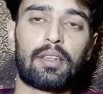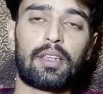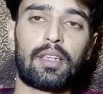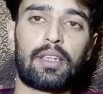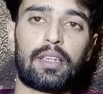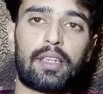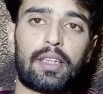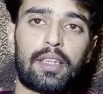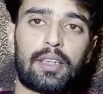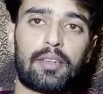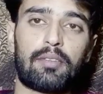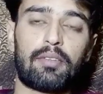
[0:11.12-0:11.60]

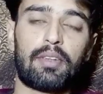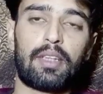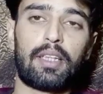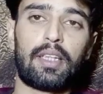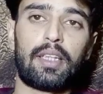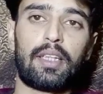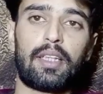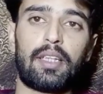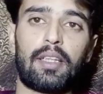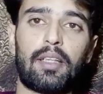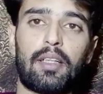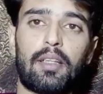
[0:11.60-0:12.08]
कल्टस
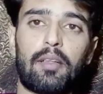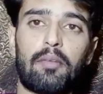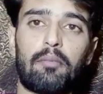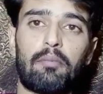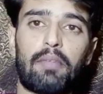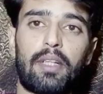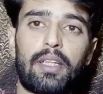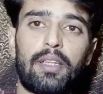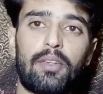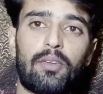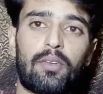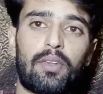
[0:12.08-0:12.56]
वाले
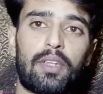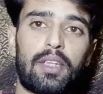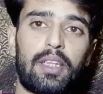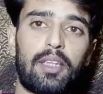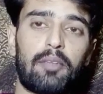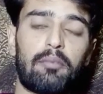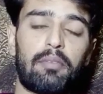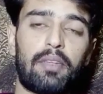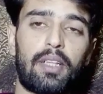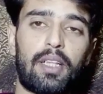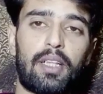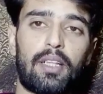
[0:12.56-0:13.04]
भाइयों के
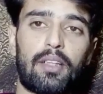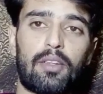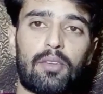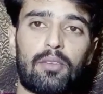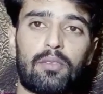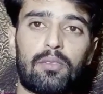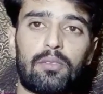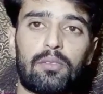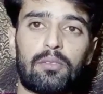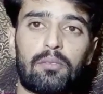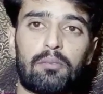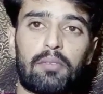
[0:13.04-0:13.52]
लिए बना
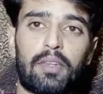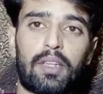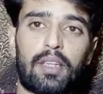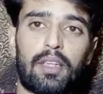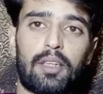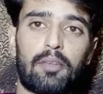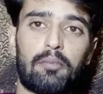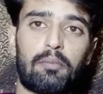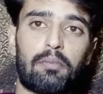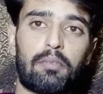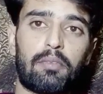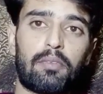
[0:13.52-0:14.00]
रहा हूँ
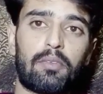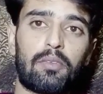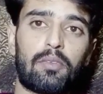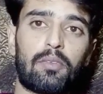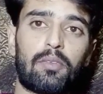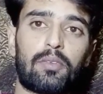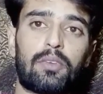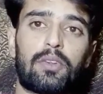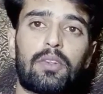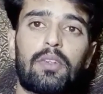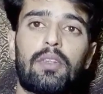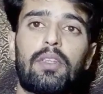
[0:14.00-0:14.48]
मतलब
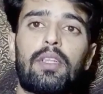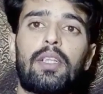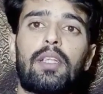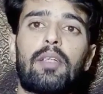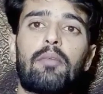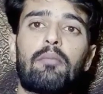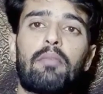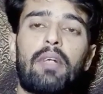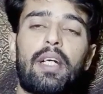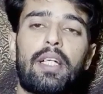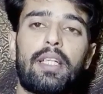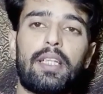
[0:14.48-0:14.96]
कुछ
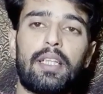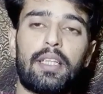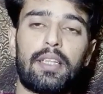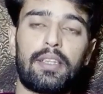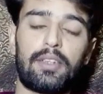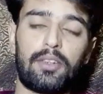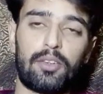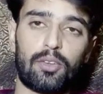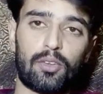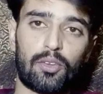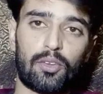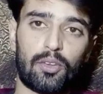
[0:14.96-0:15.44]
भाई
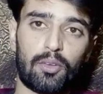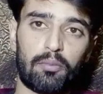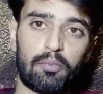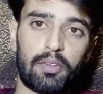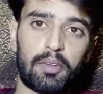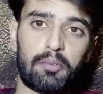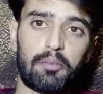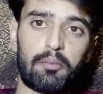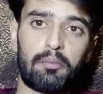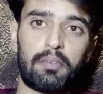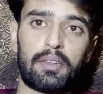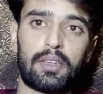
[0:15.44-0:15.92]
हैं जो
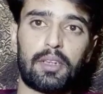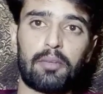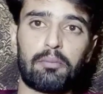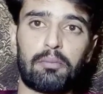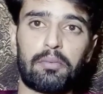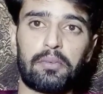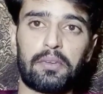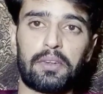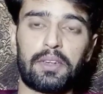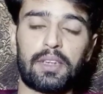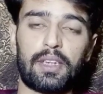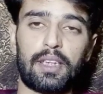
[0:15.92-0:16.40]
कमेंट में मेरे से
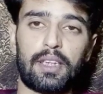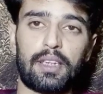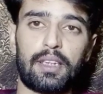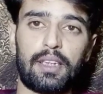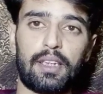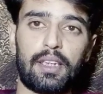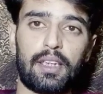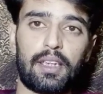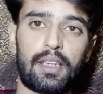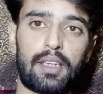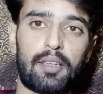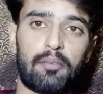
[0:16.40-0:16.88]
पूछते
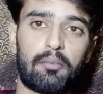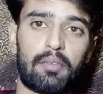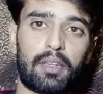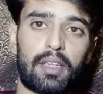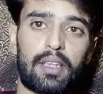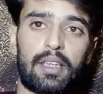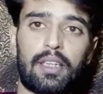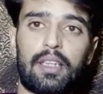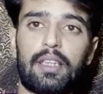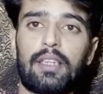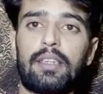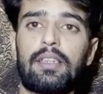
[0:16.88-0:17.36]
रहते हैं कि हम
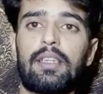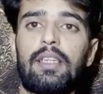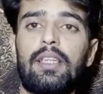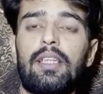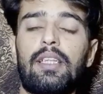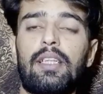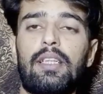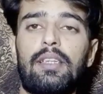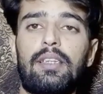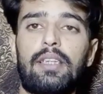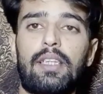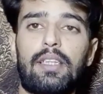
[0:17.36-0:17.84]
कल्टस
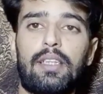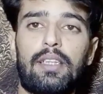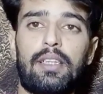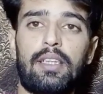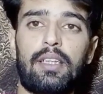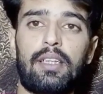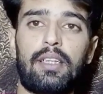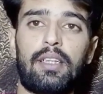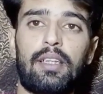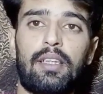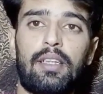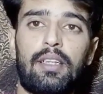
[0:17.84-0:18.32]
लेना
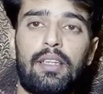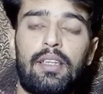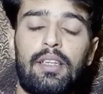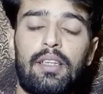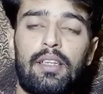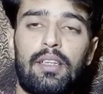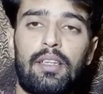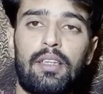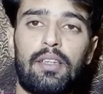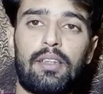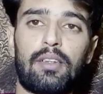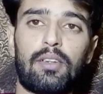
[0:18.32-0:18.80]
चाहते हैं
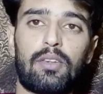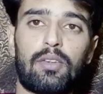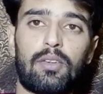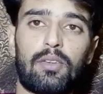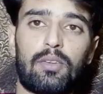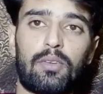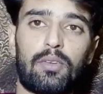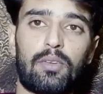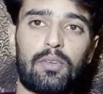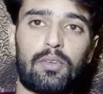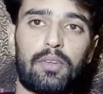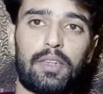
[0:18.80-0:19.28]

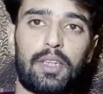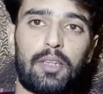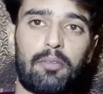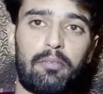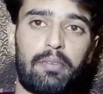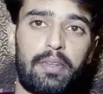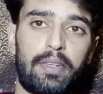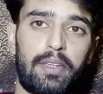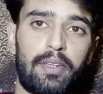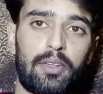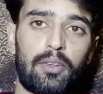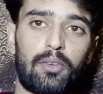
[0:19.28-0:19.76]
तो
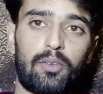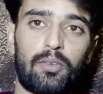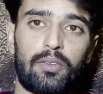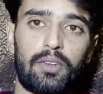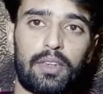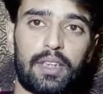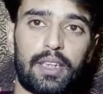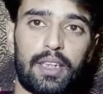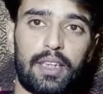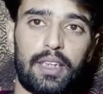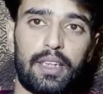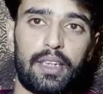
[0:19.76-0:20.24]
ये वीडियो
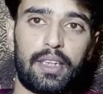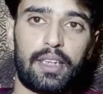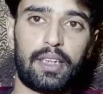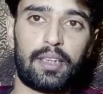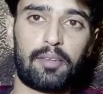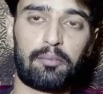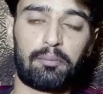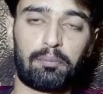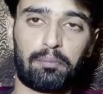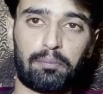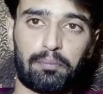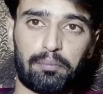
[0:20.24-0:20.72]
उनके
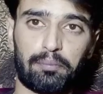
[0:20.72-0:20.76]
लिए